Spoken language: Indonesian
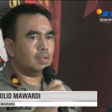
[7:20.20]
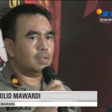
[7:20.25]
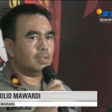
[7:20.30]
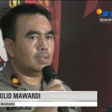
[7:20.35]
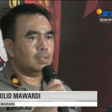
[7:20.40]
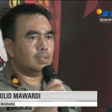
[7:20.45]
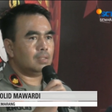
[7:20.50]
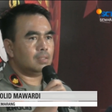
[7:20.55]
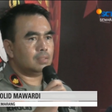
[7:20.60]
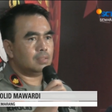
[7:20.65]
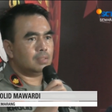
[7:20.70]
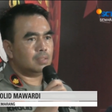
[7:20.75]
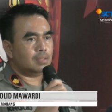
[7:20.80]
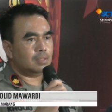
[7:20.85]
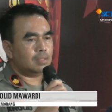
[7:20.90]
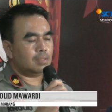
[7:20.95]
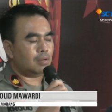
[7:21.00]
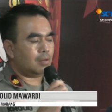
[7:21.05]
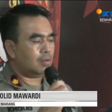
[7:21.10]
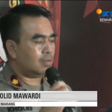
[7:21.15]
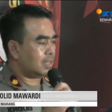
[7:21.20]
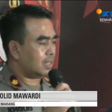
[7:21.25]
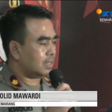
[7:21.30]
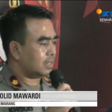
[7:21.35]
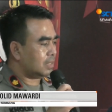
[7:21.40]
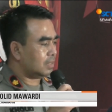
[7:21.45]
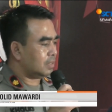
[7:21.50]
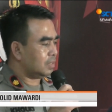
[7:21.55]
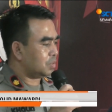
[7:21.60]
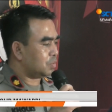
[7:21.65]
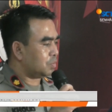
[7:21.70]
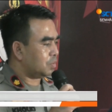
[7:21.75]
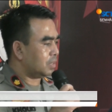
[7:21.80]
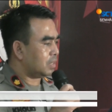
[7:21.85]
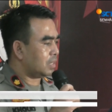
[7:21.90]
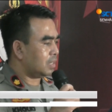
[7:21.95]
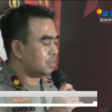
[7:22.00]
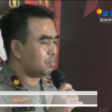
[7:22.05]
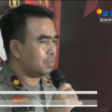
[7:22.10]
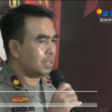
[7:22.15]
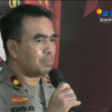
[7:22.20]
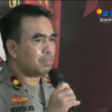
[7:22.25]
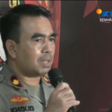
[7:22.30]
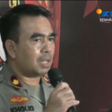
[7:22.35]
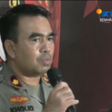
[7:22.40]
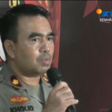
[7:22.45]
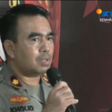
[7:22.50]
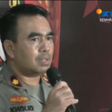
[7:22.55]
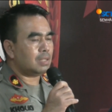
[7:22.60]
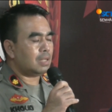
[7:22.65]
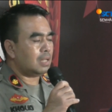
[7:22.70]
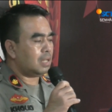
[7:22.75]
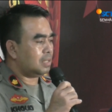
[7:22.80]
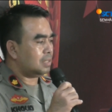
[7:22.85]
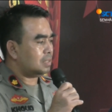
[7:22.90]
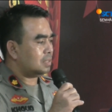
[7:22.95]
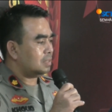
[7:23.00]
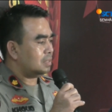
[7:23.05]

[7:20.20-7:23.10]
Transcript: e, orang yang dicurigai sebagai pelaku adalah